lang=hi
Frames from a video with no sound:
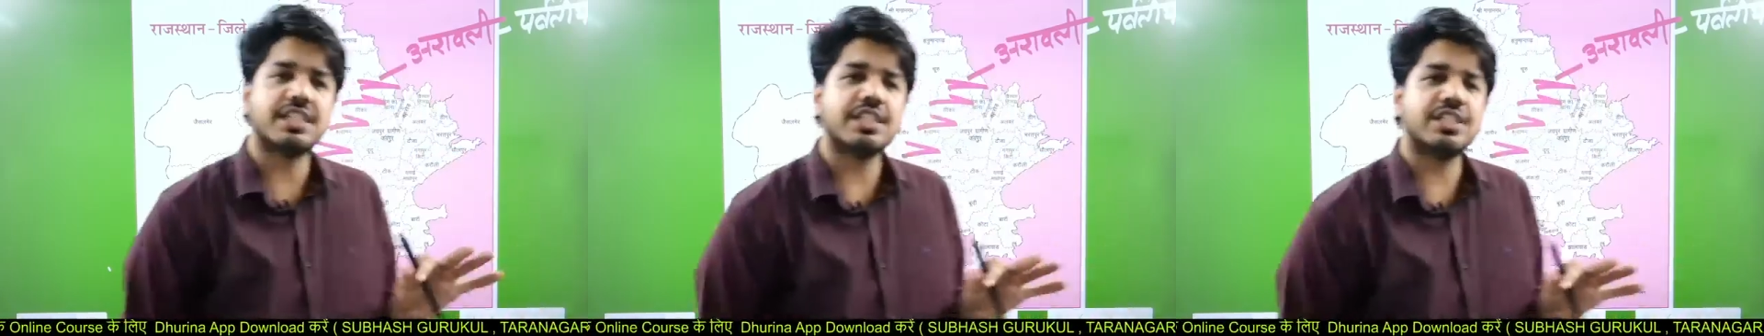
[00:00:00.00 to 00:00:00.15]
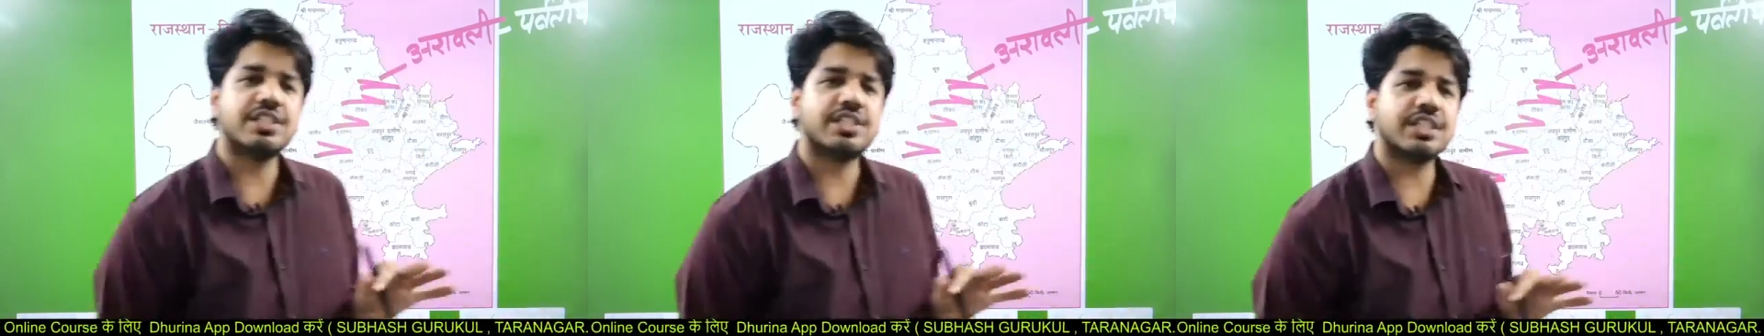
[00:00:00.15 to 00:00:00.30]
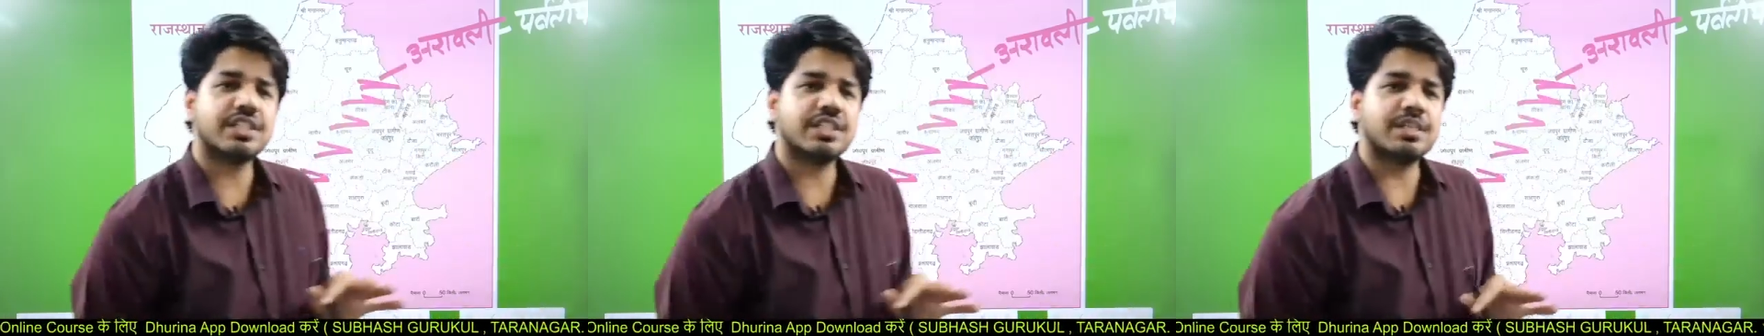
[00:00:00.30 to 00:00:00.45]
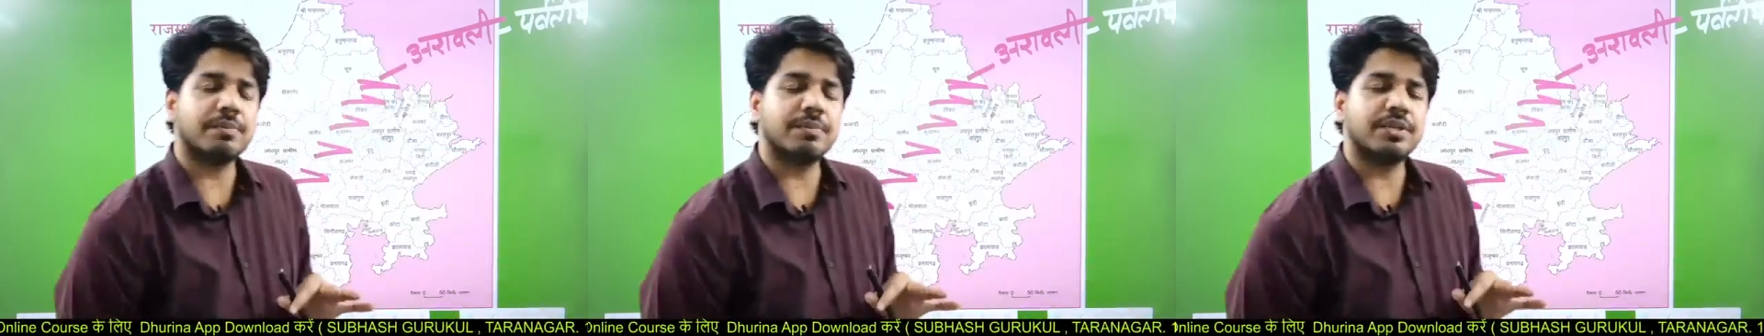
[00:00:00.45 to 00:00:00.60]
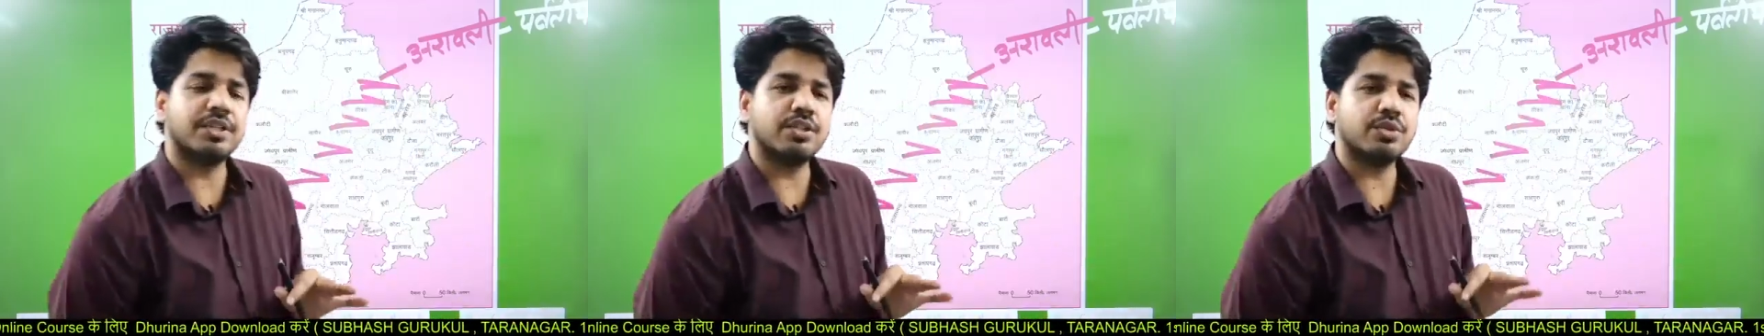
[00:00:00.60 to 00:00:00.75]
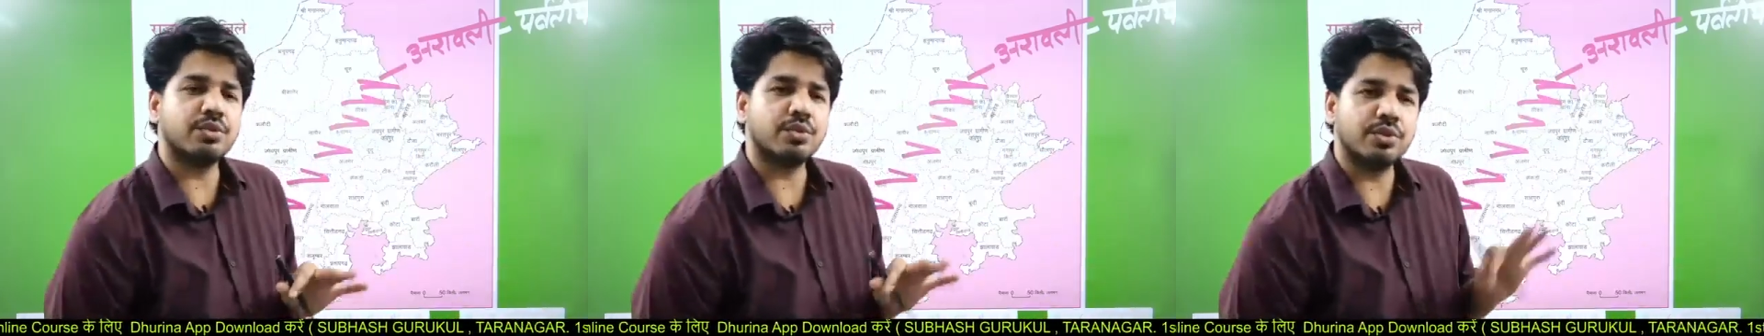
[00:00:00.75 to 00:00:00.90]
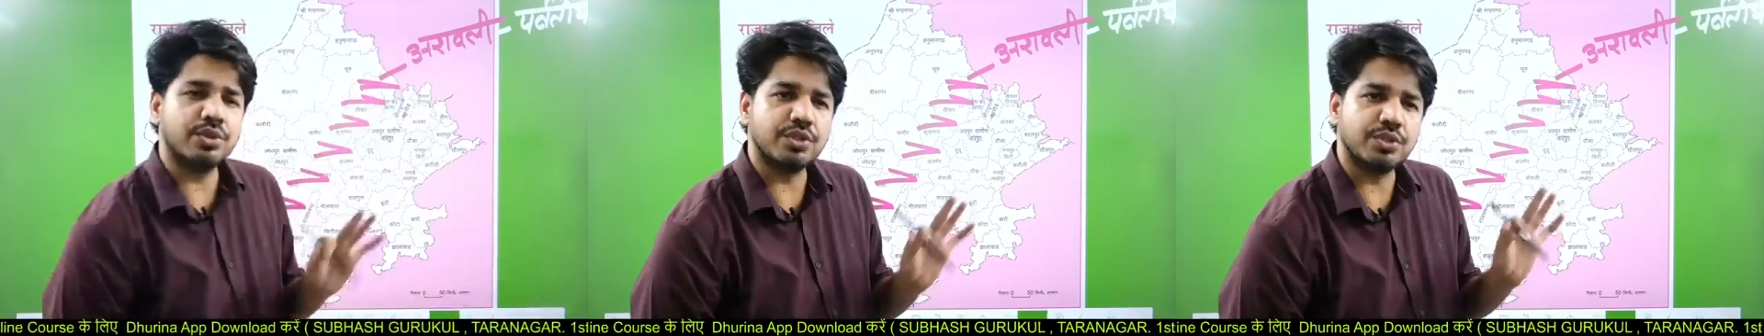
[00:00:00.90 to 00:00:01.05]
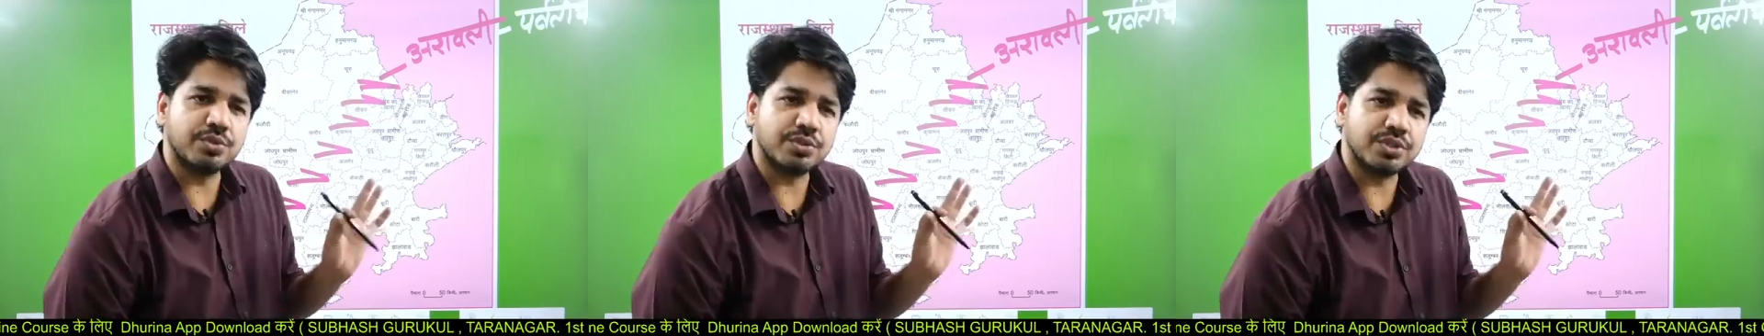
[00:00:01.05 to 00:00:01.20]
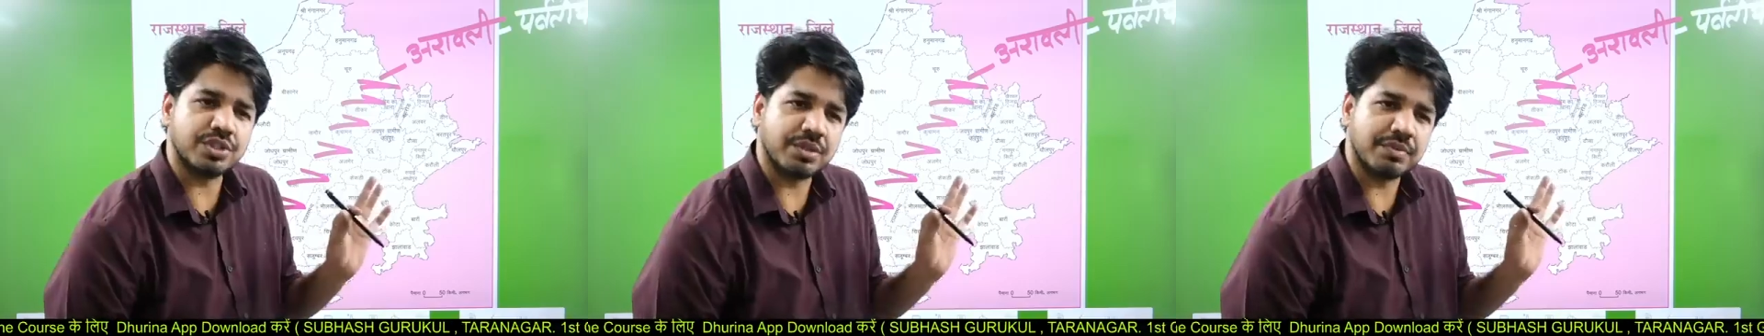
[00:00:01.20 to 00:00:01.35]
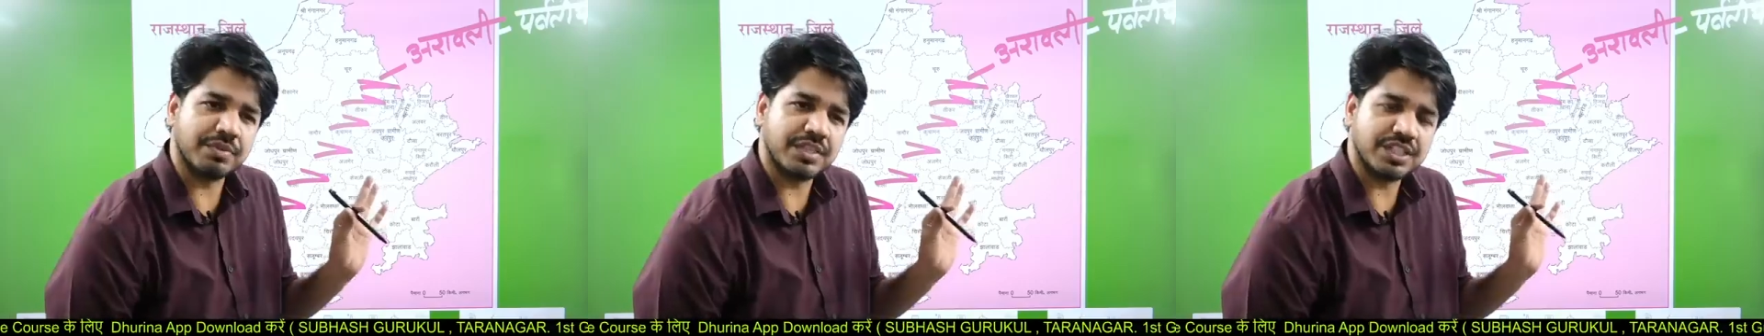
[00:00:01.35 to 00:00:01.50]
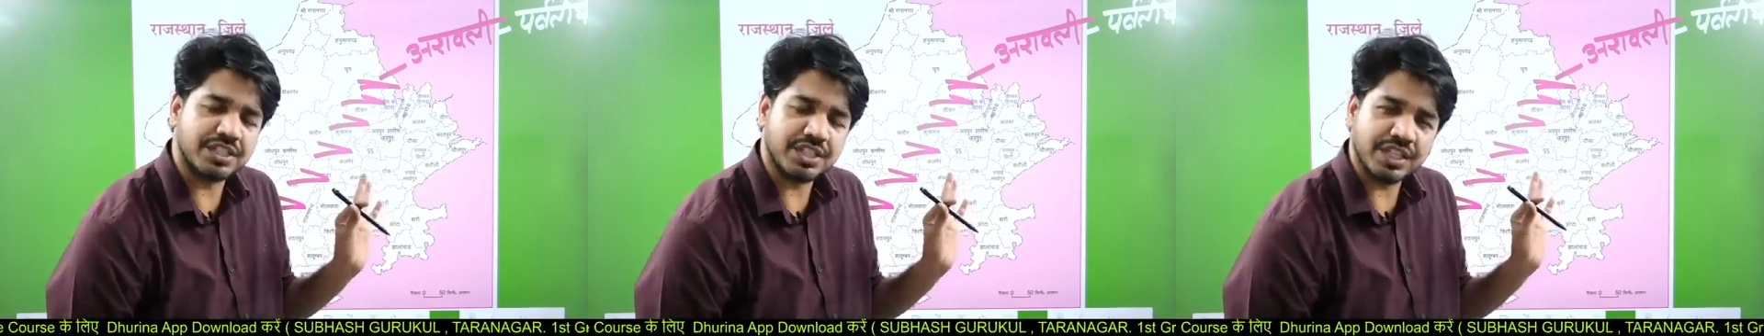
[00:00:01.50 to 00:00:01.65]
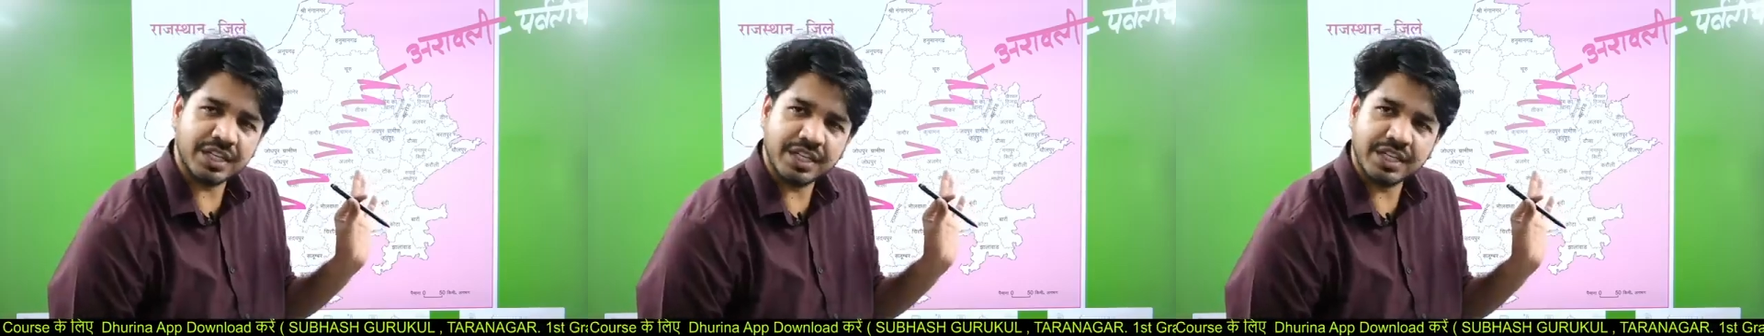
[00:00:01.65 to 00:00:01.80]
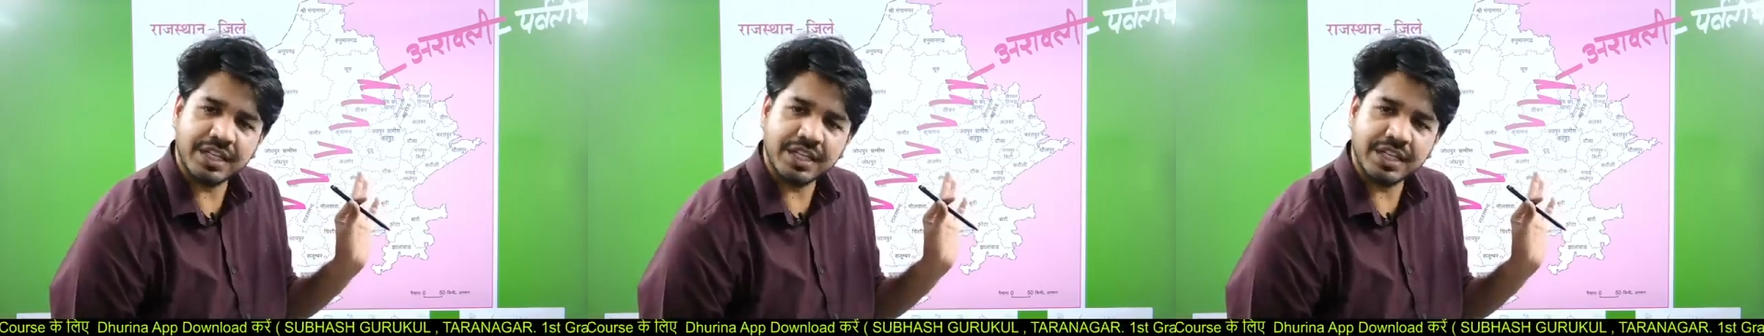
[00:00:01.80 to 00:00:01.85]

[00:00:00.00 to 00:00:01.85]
इससे संबंधित कोई क्वेश्चन वैसे